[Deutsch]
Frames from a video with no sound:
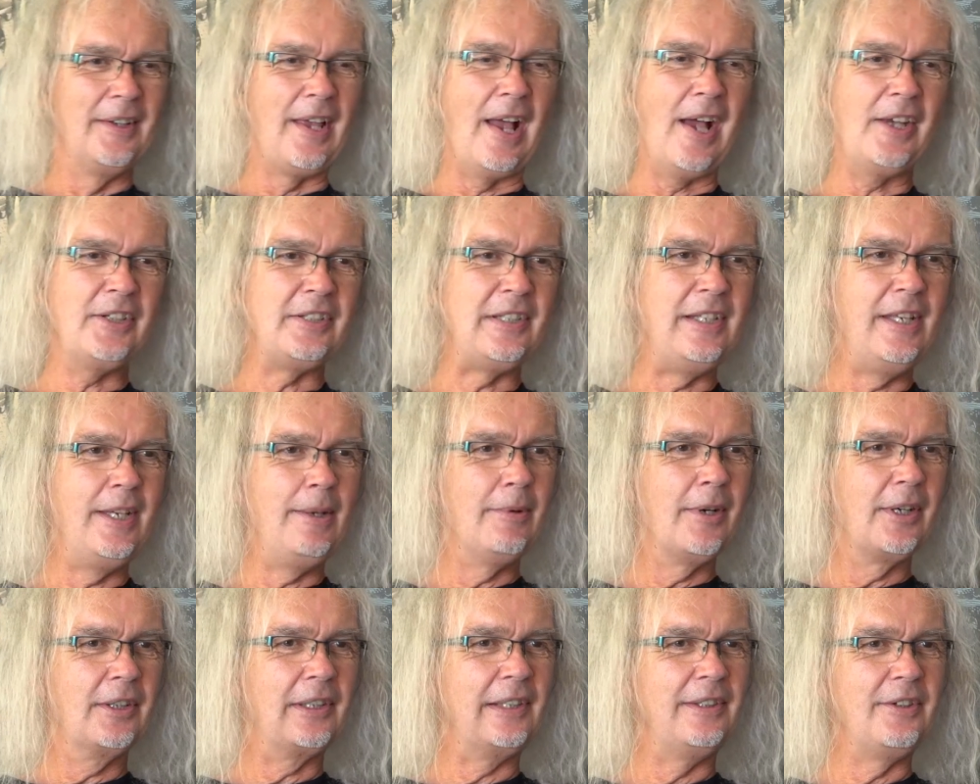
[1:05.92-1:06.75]
Ja, ich
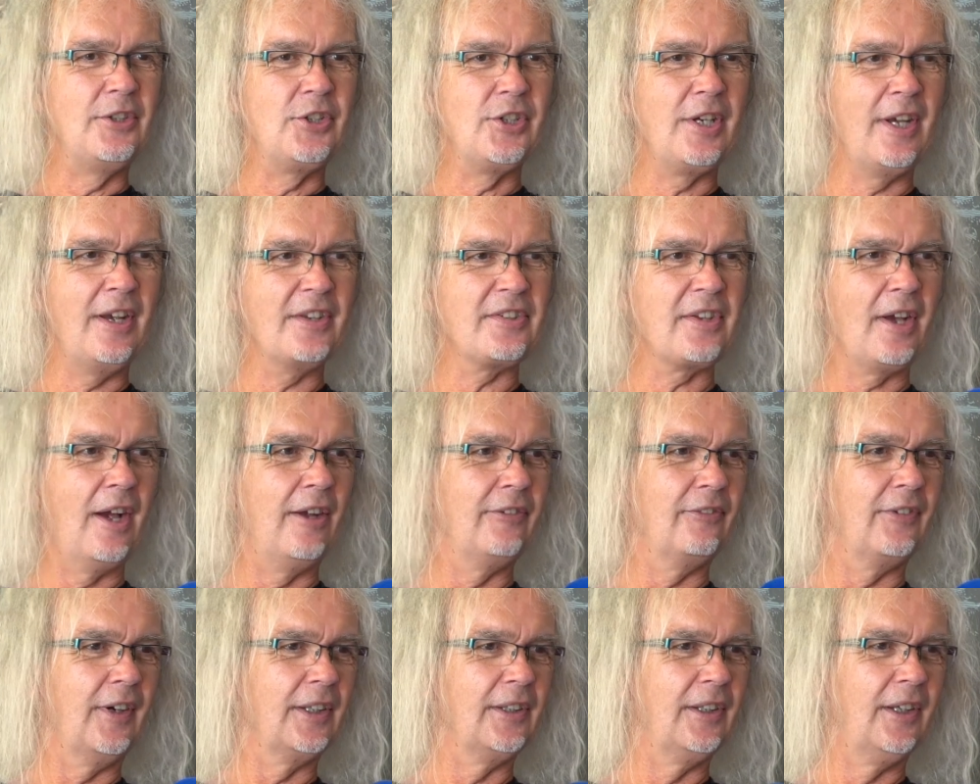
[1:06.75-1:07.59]
liebe Klischees
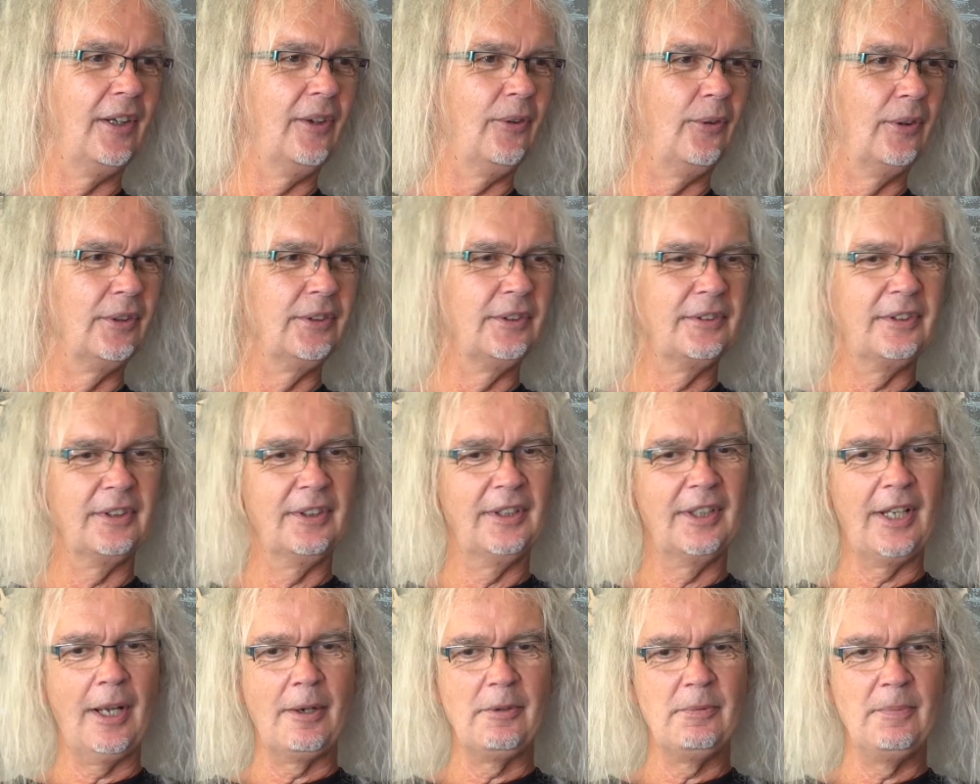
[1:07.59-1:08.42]
einfach. Ne? Und
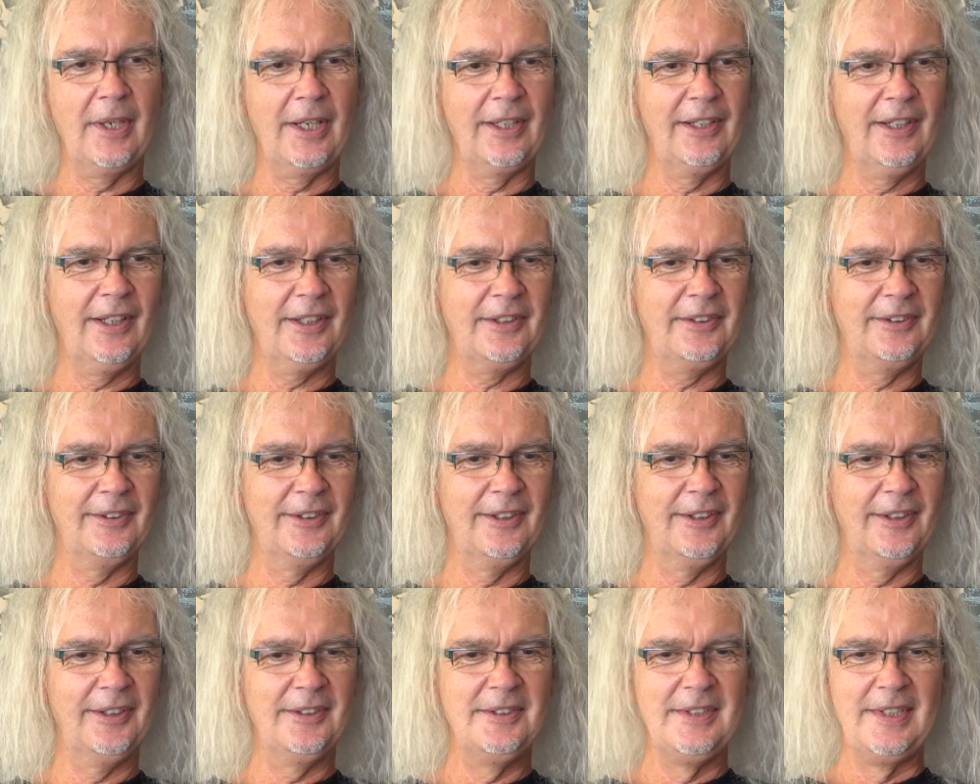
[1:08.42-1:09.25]
äh, da habe ich mir gedacht,
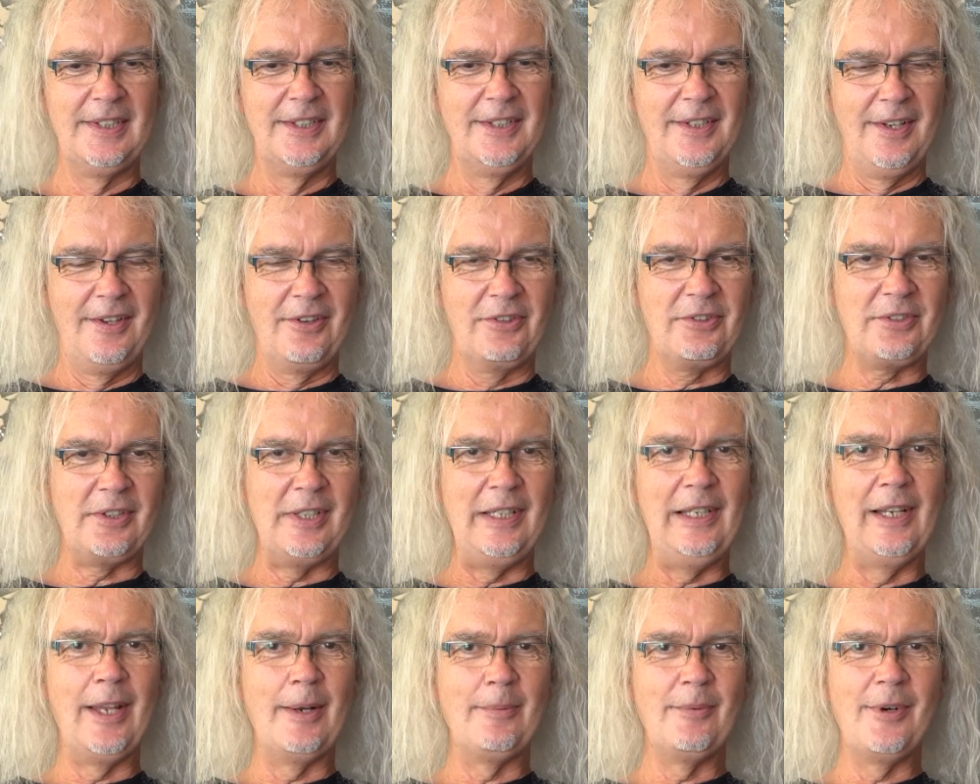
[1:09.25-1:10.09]
äh,
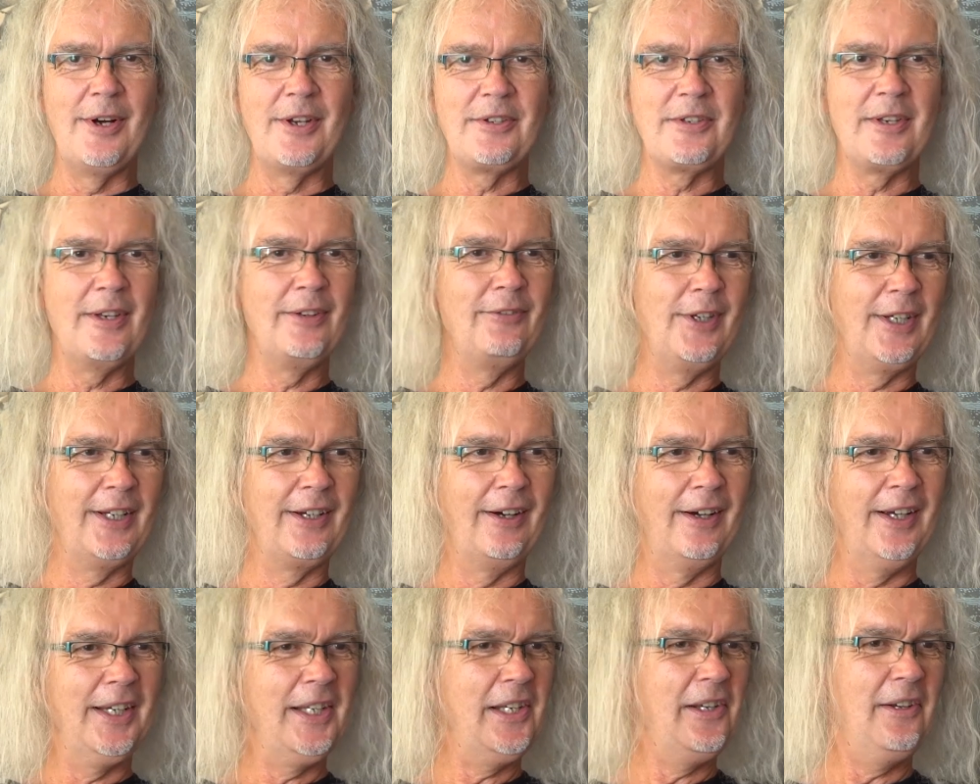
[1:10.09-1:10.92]
Stilhammer ist irgendwie
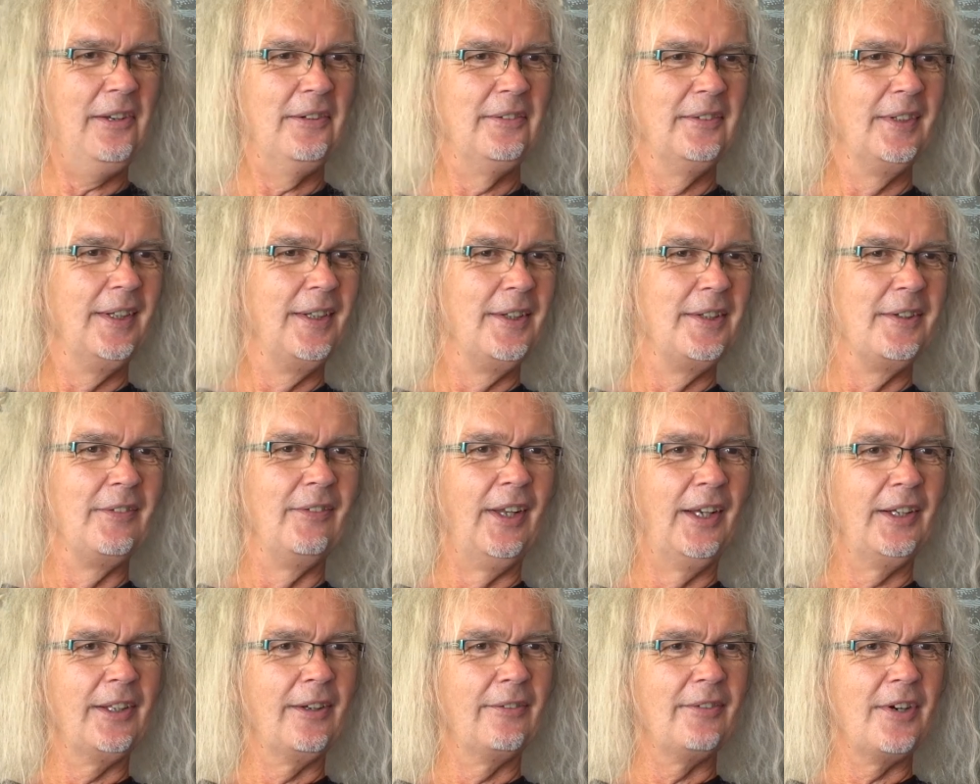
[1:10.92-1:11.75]
geil.
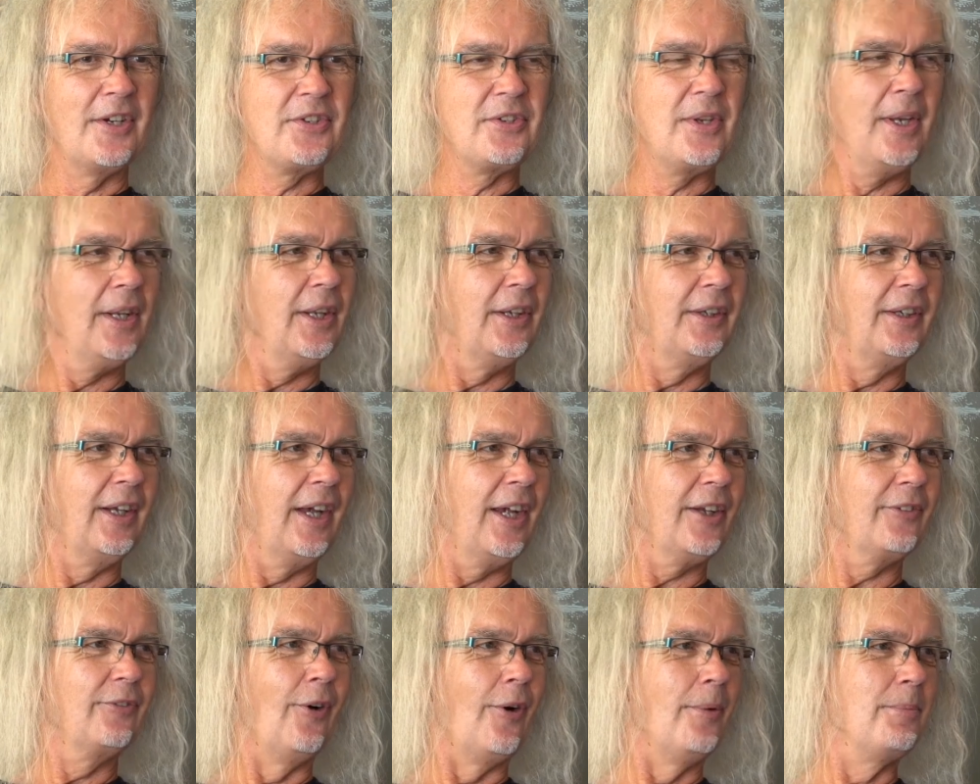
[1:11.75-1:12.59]
Ne? Da weiß jeder
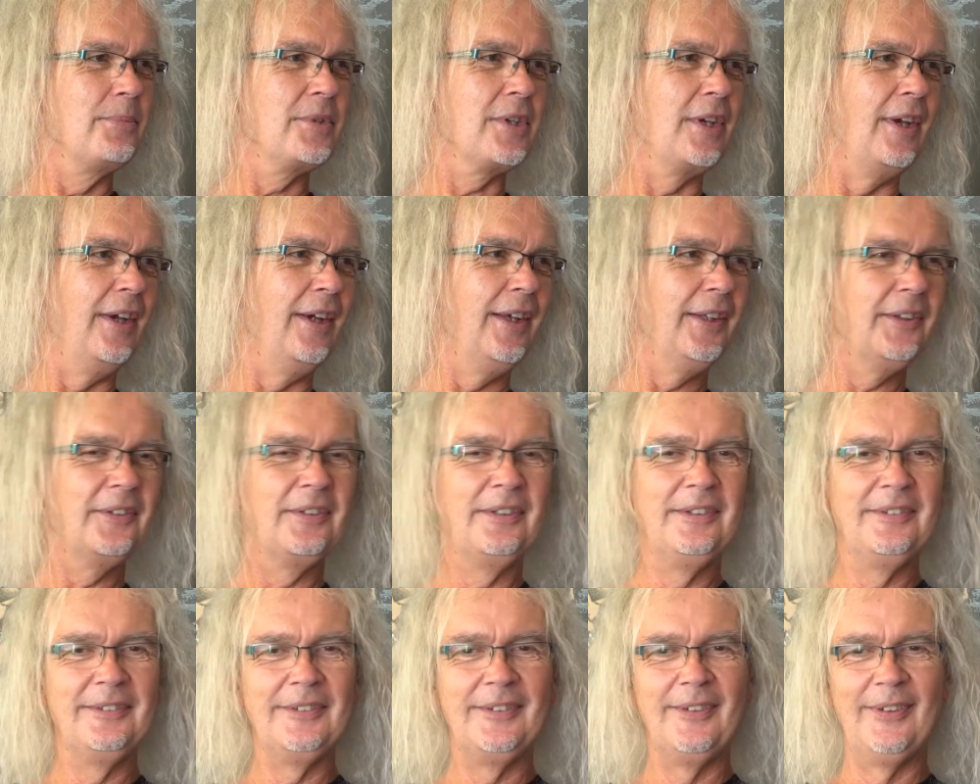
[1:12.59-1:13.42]
direkt, worum es
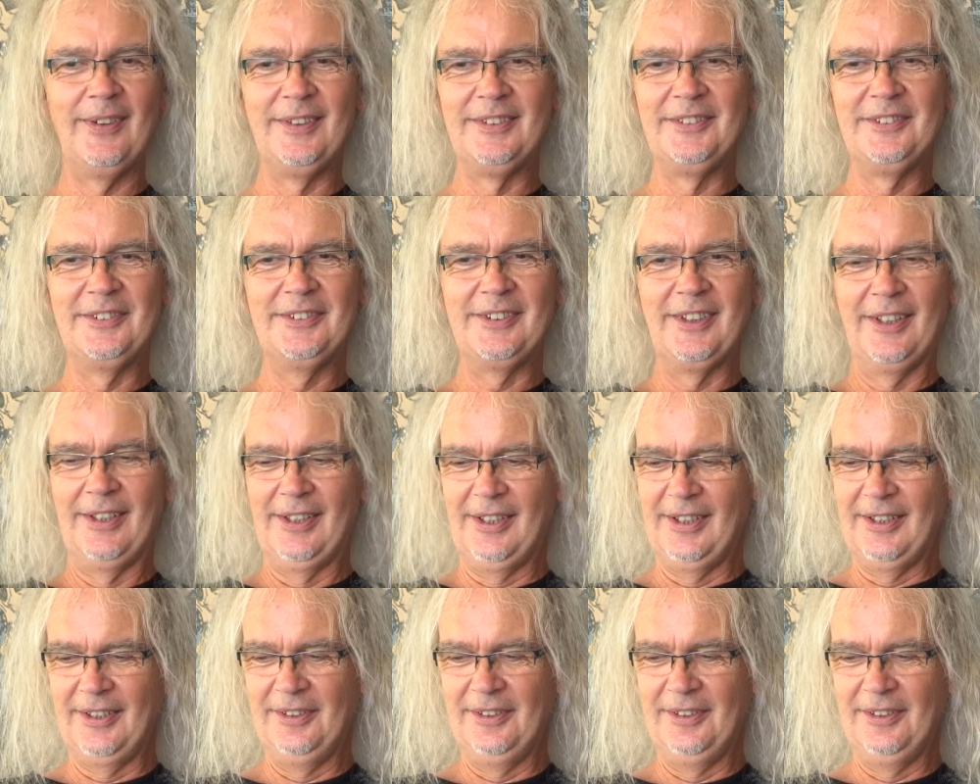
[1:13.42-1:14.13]
geht. Und äh,